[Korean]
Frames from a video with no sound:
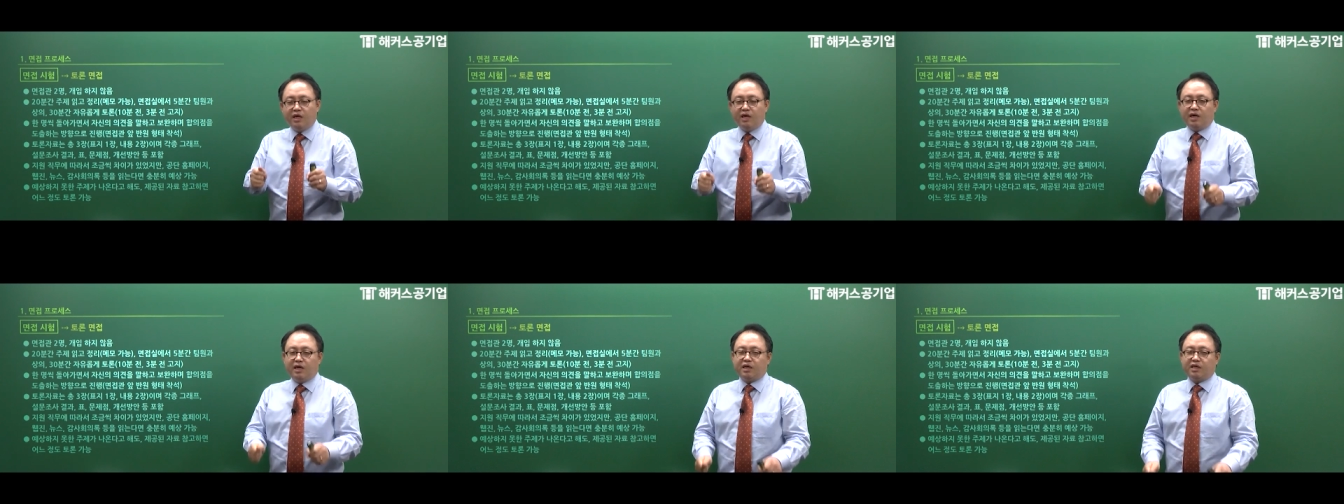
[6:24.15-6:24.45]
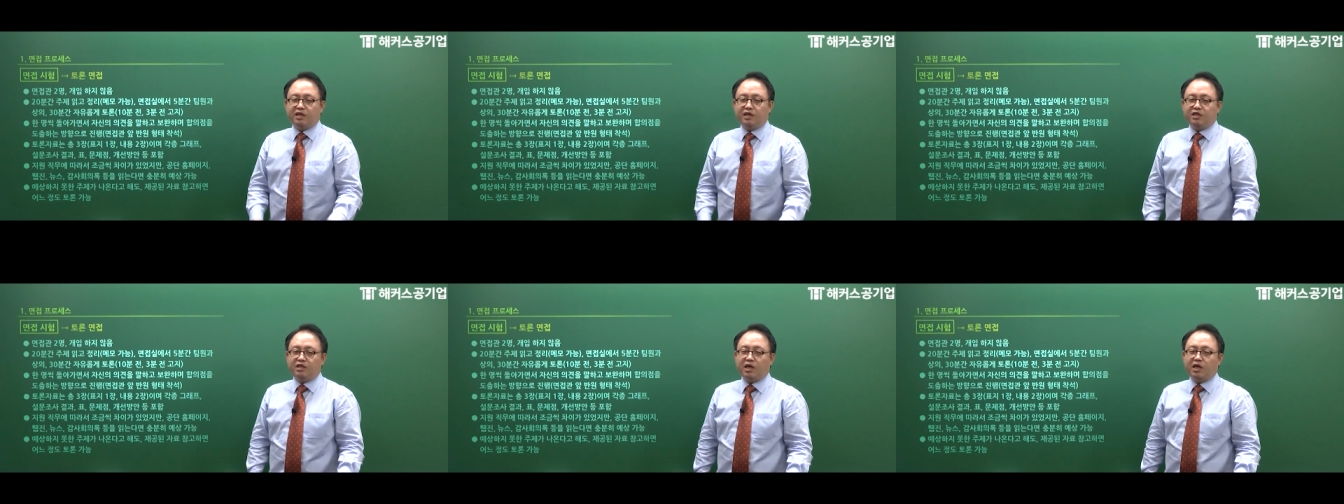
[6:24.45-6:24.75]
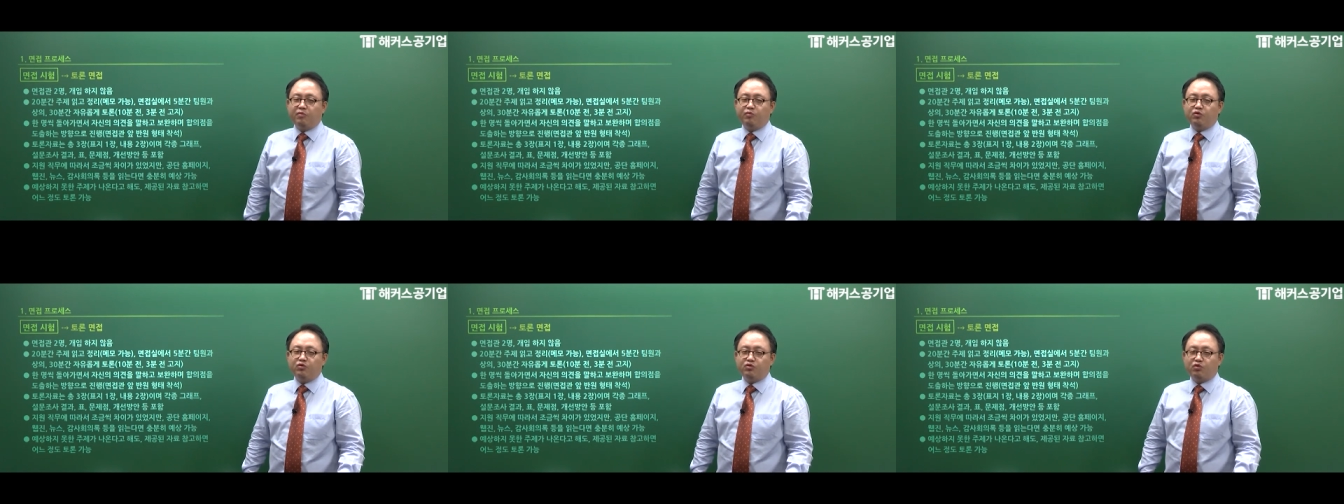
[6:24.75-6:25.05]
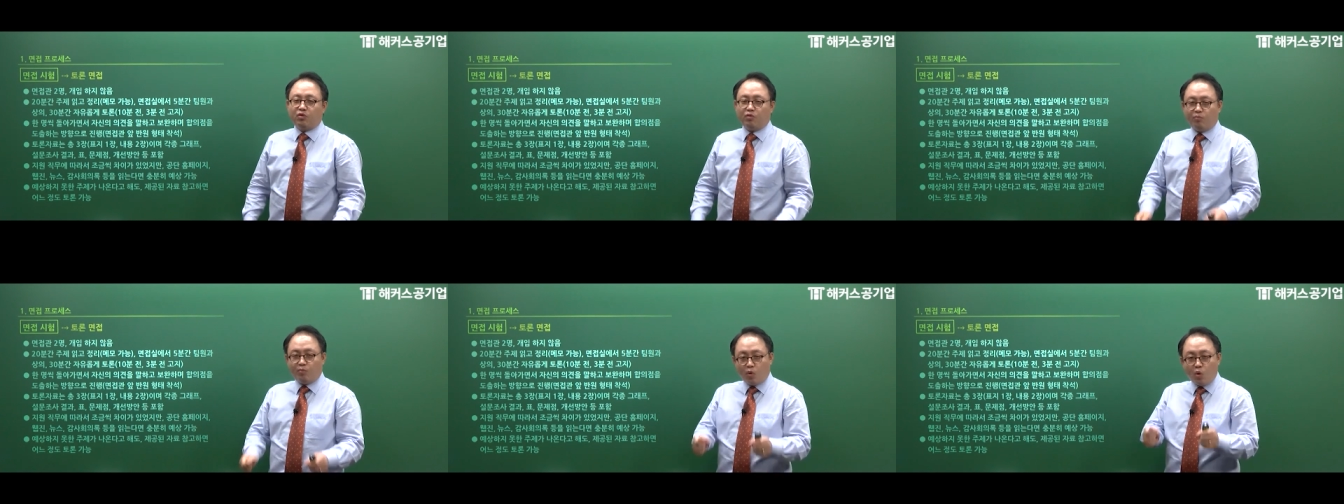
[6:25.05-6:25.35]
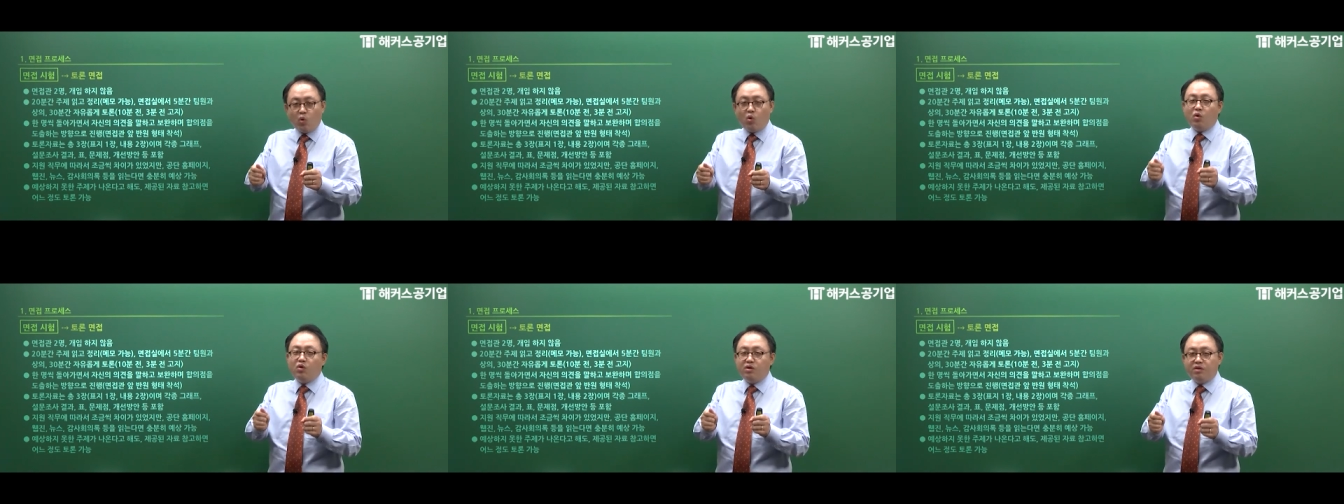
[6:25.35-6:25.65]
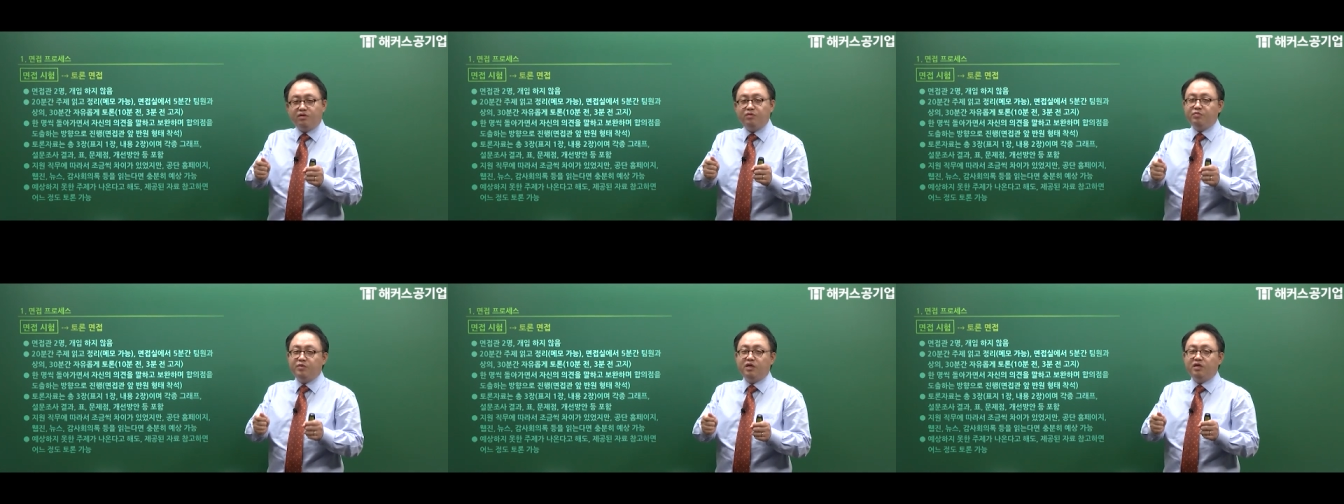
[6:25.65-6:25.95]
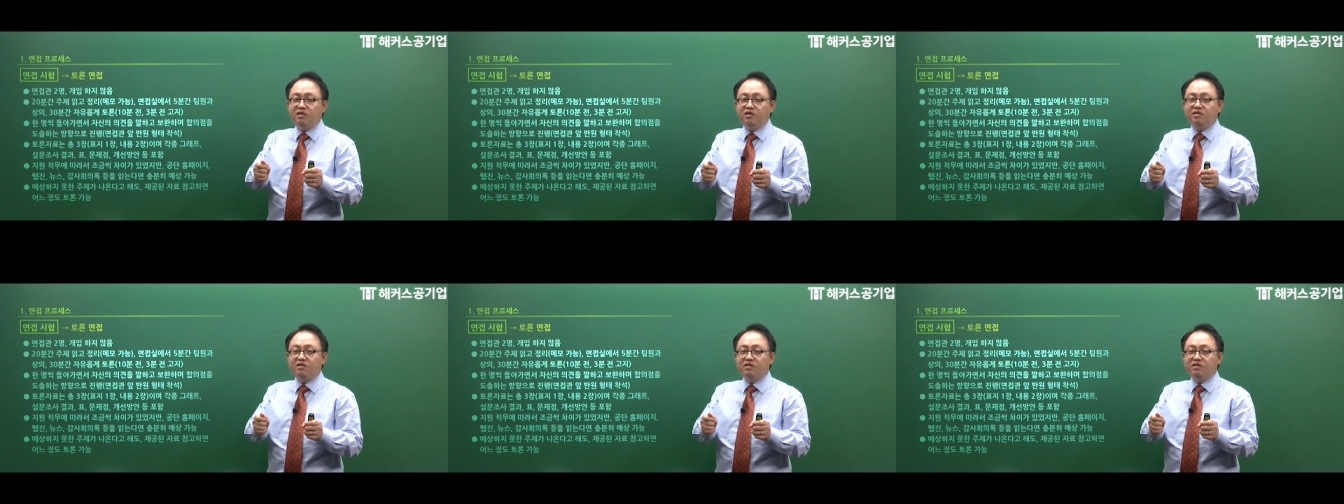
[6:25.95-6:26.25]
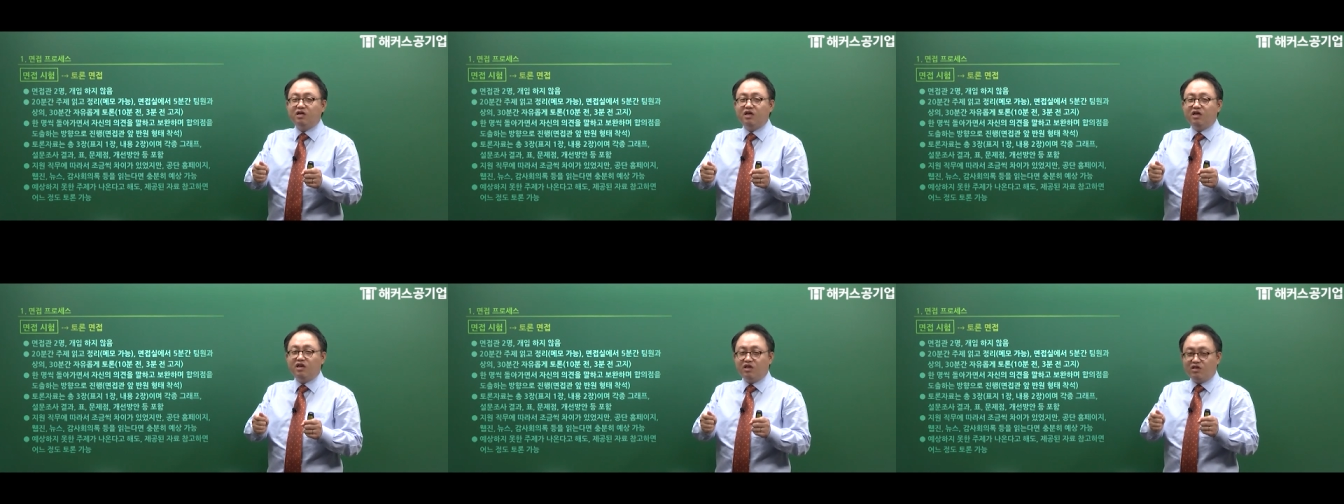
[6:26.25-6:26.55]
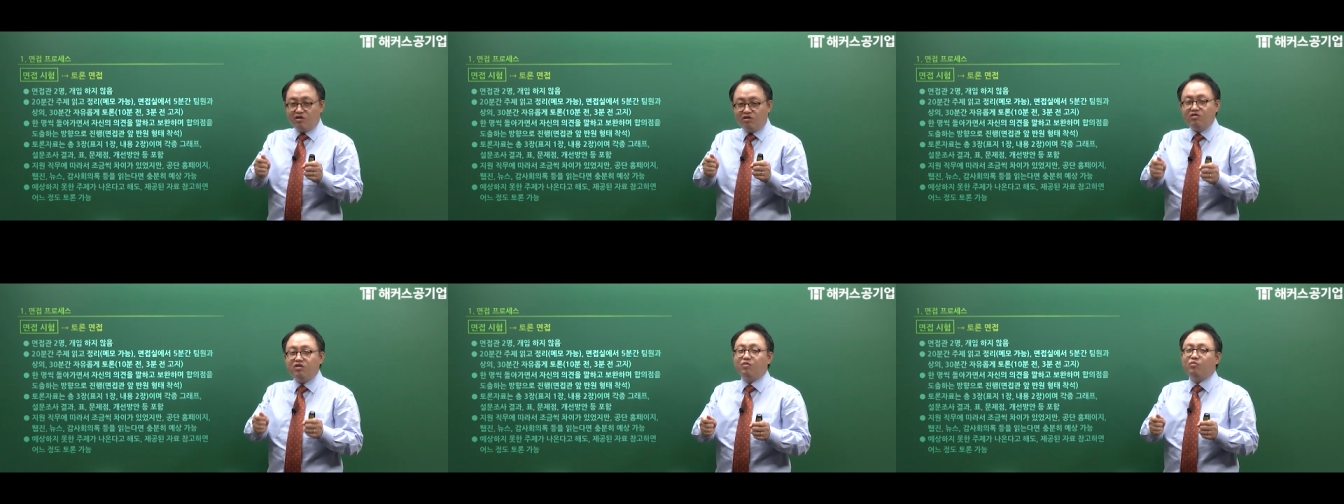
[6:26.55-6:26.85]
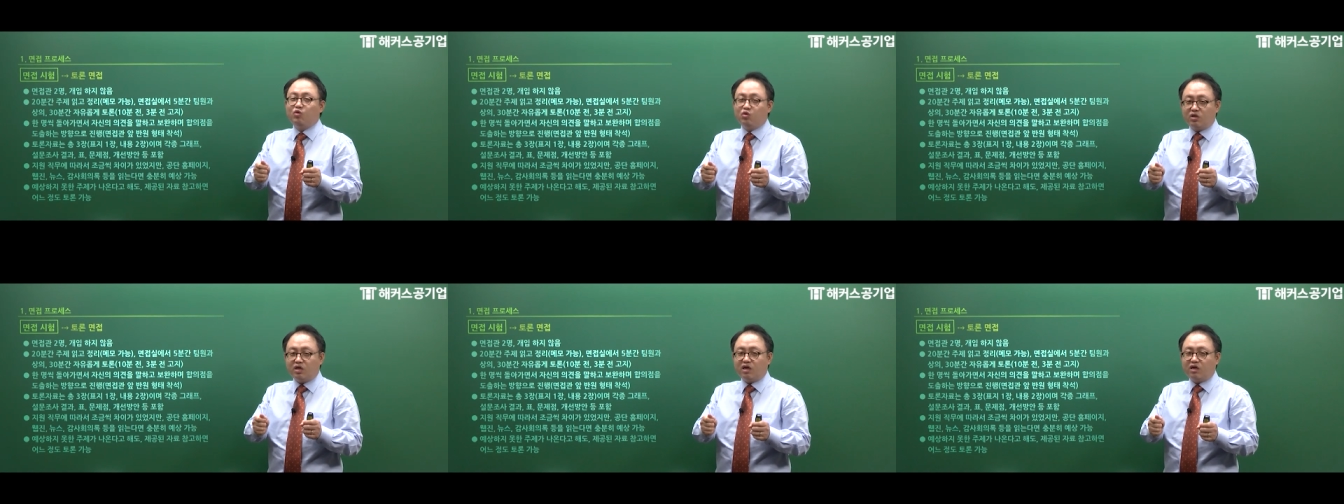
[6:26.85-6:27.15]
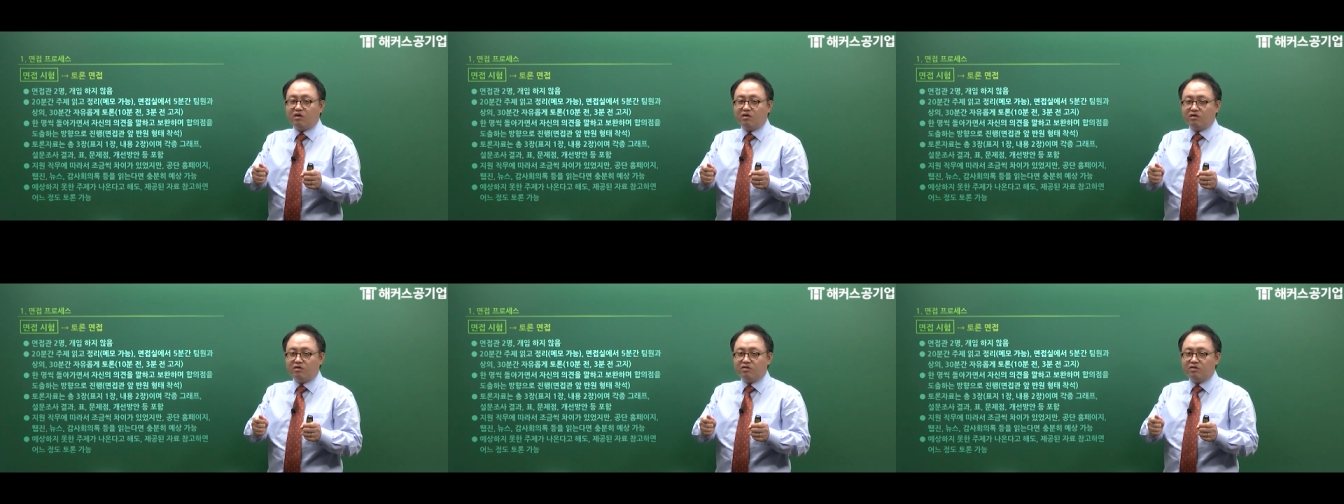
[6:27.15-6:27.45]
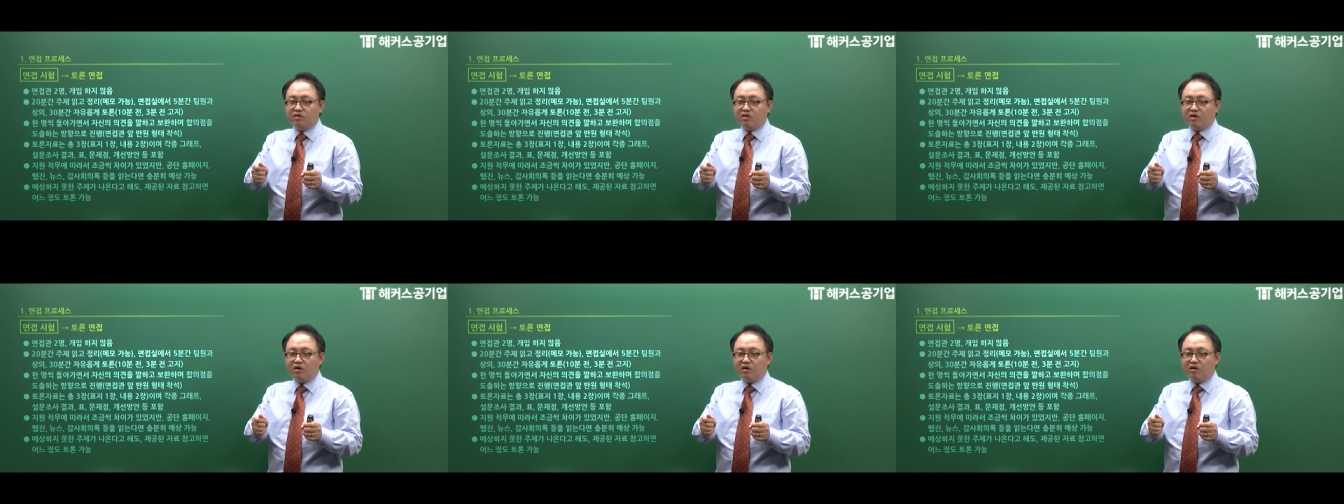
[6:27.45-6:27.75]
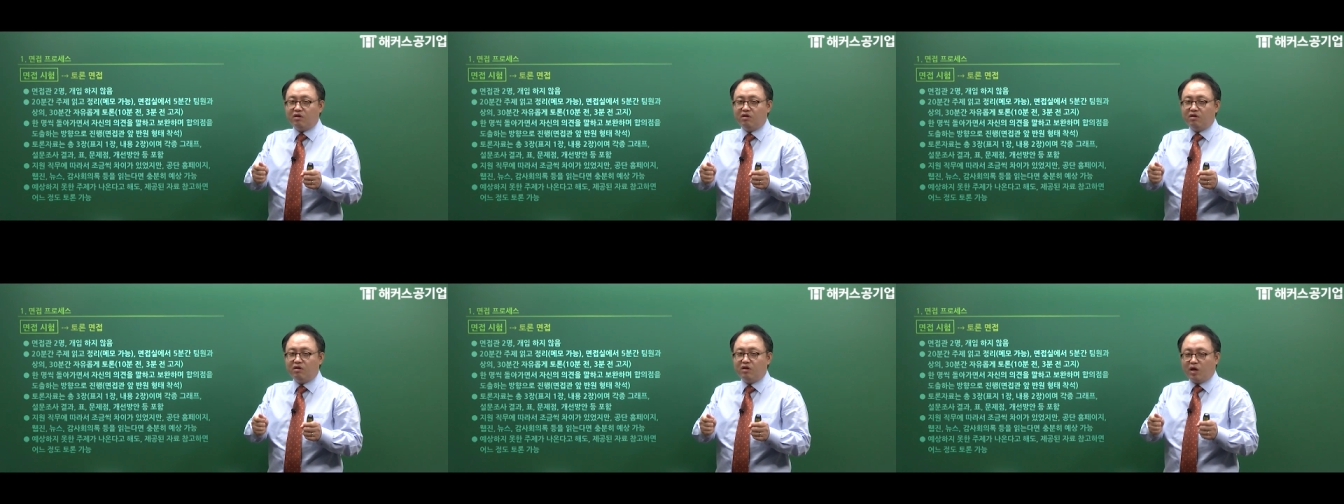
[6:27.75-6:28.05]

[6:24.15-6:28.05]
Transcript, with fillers: 하기야 대본도 보고 읽으면은 연기 못하는 거죠.